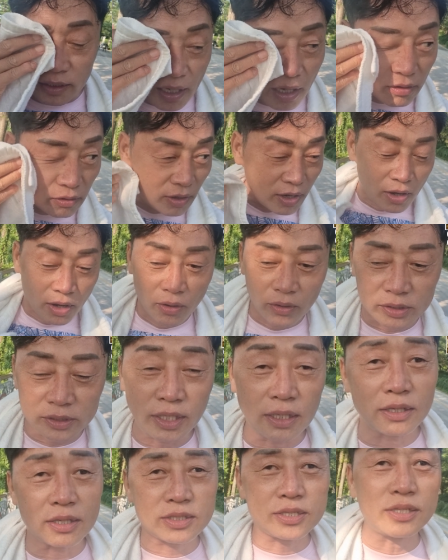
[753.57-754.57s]
갔고
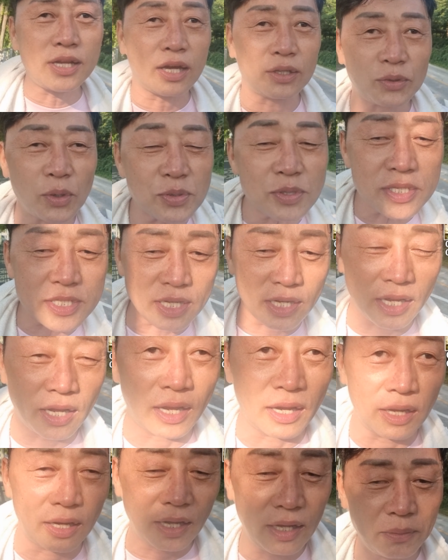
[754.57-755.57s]
그때는 전화기도
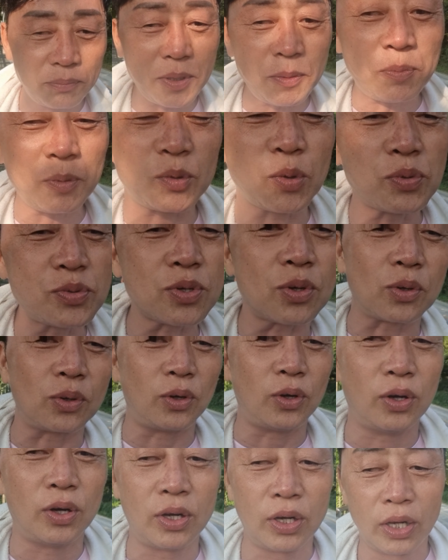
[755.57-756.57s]
없었잖아. 삐삐도
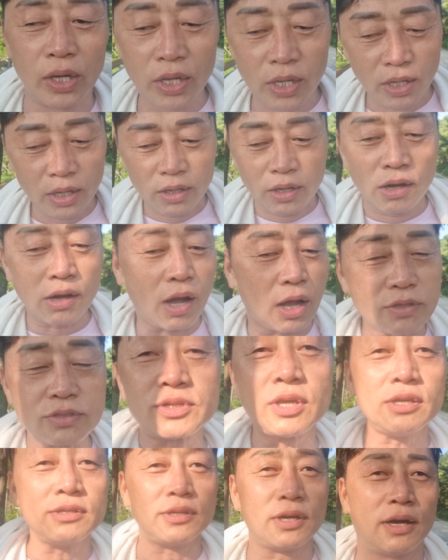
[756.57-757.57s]
없었고. 아,
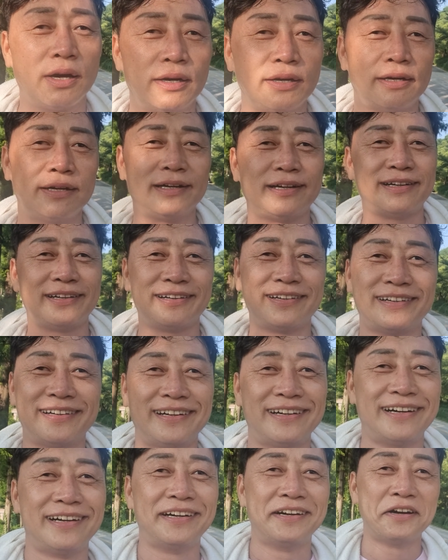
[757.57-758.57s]
갑자기 이제
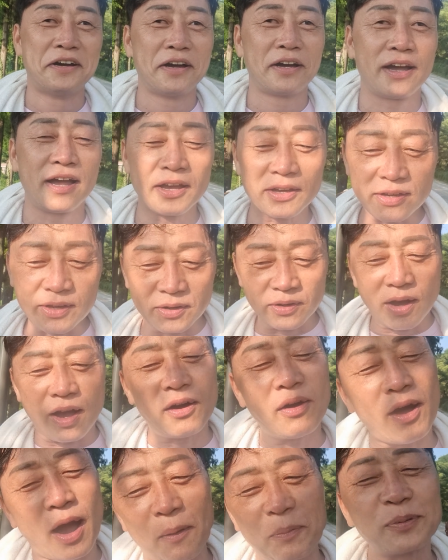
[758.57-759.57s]
함께
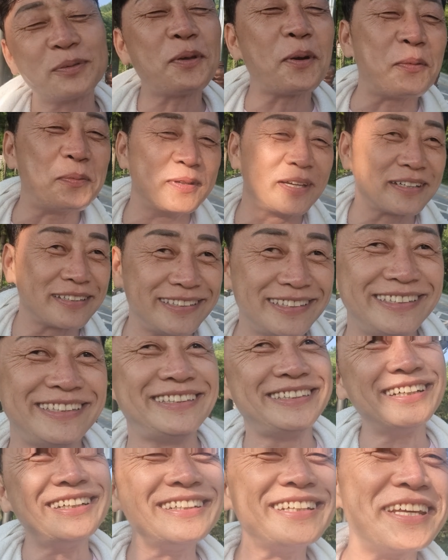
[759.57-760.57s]
아, 아프다고
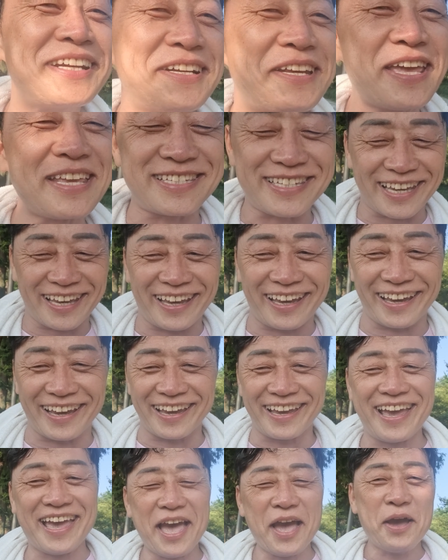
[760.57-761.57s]
연기를 했지.
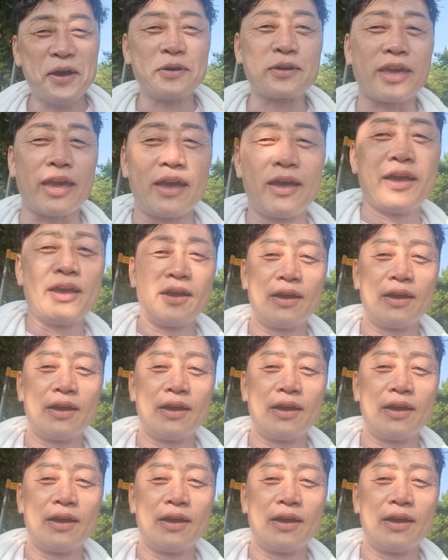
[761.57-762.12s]
이렇게